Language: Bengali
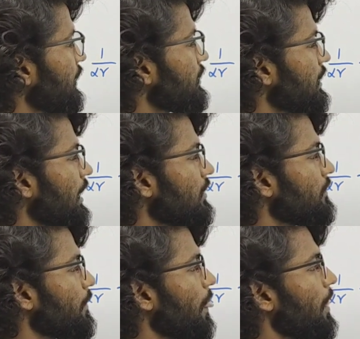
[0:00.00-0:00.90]
ডেল্টা
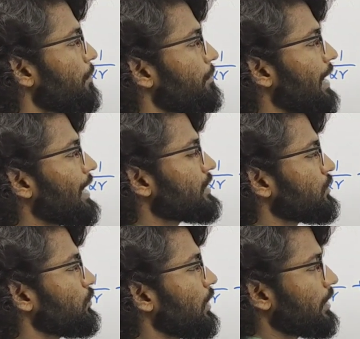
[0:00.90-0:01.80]
প্লাস
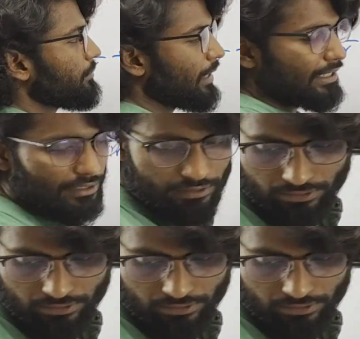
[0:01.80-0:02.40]
ওয়ান বাই